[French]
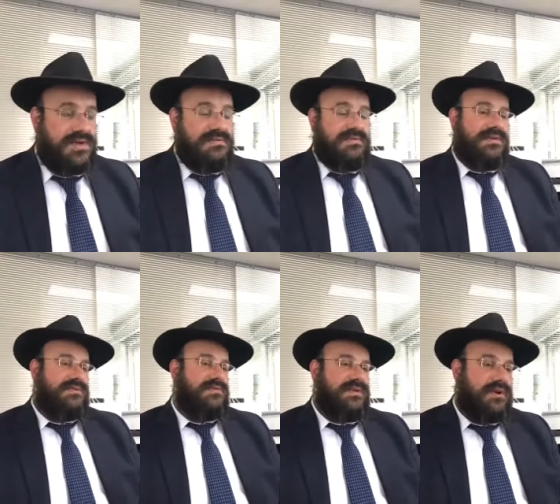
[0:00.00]
Et bien au
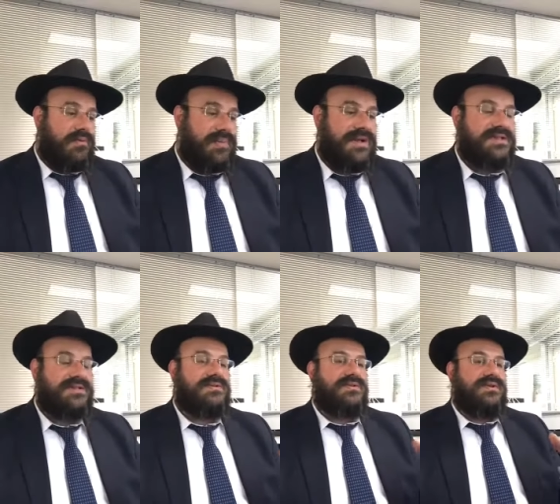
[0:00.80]
contraire, on parle ici
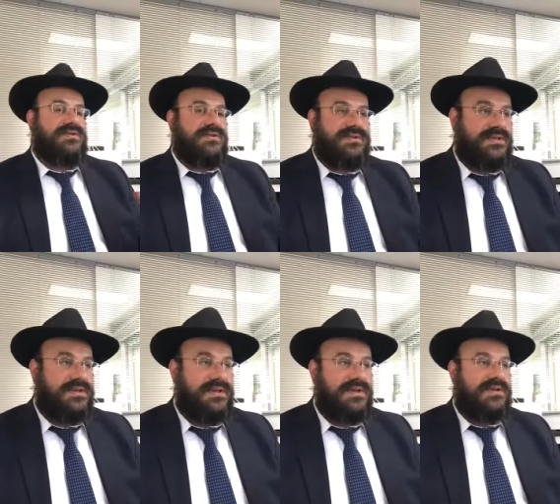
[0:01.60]
de quelque chose qui
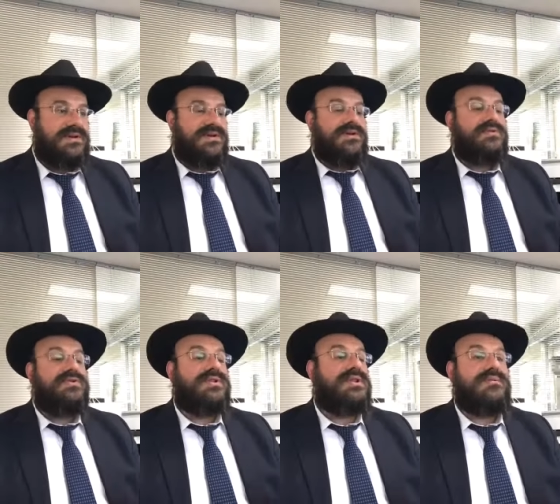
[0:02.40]
est lui
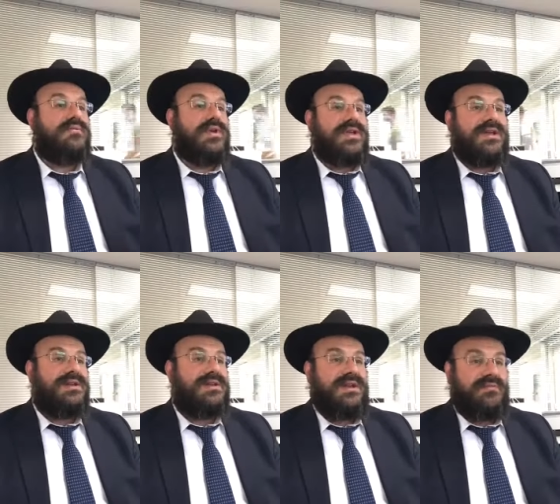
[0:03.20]
donner les moyens
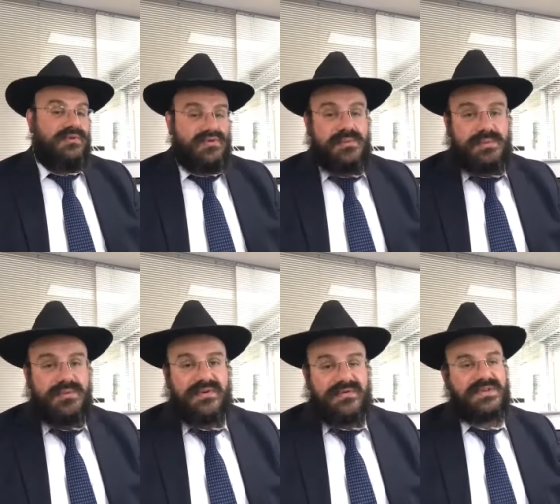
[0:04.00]
qu'il a besoin pour pouvoir
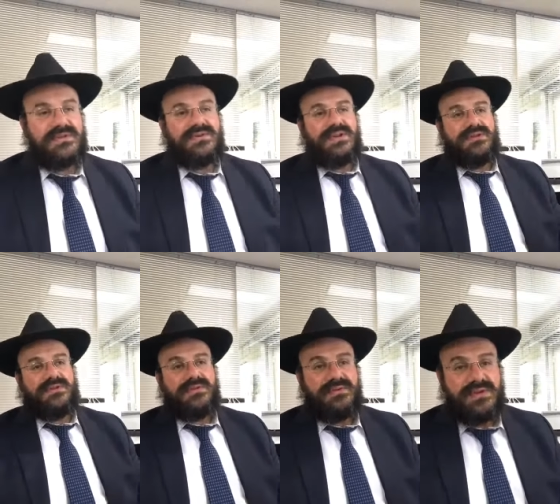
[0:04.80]
faire ce que Dieu attend de
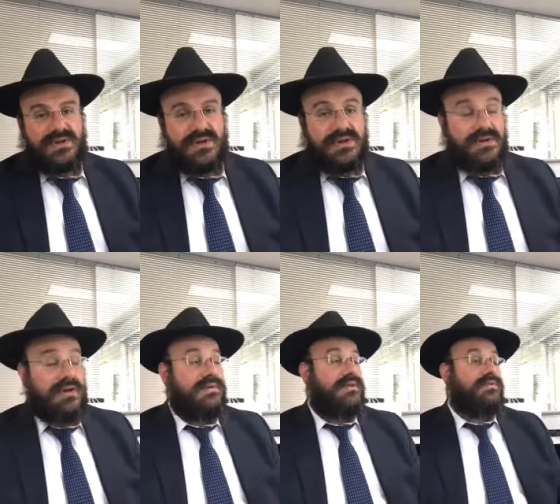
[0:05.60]
lui. Comme à
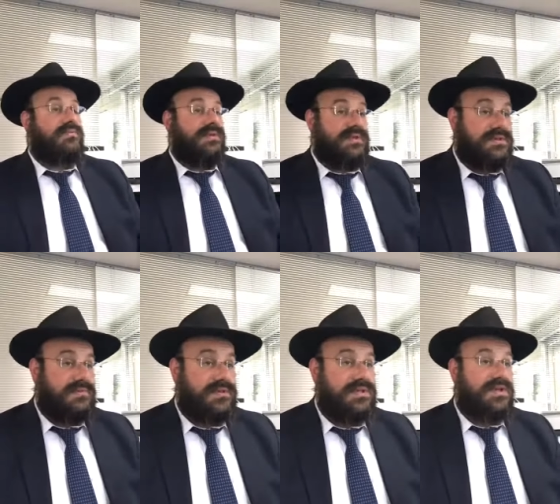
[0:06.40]
notre ça doit
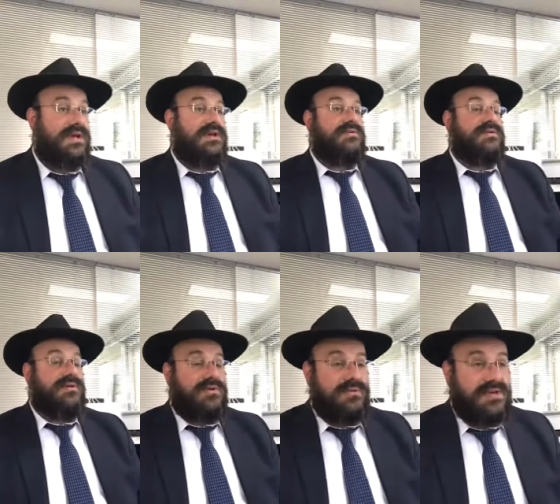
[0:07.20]
donner à un,
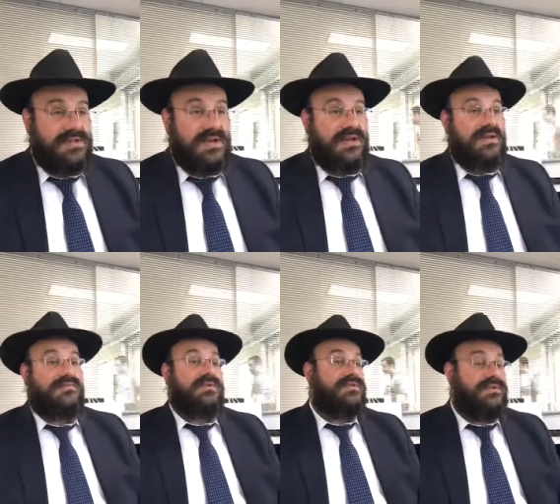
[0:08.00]
commercial une
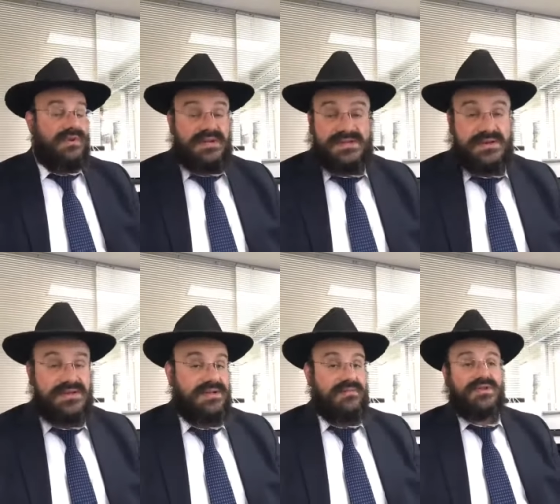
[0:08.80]
voiture, l'essence, à
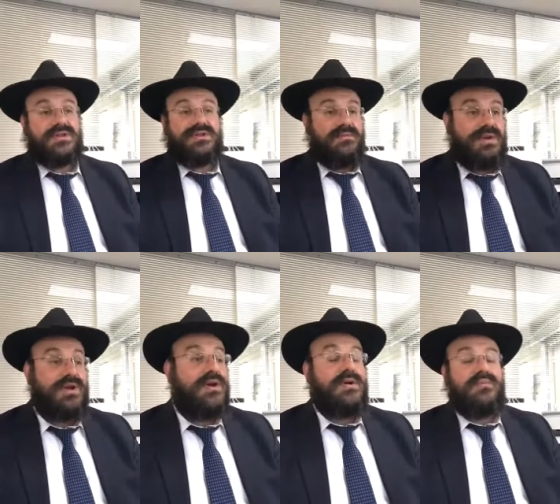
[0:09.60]
manger, et dormir,
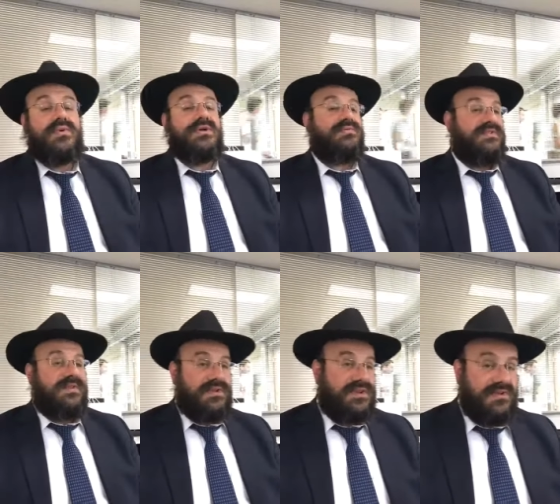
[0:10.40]
pour qu'il puisse faire le
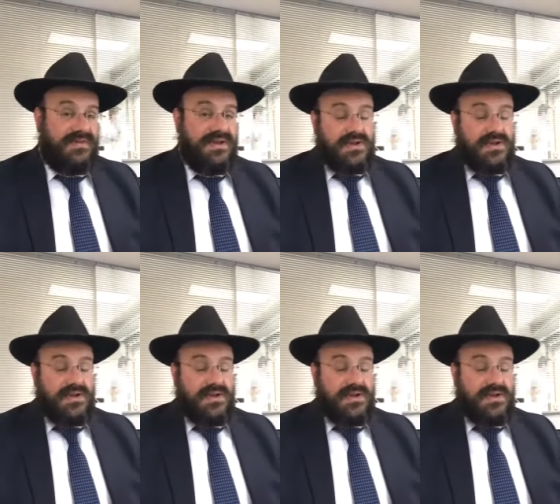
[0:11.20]
travail.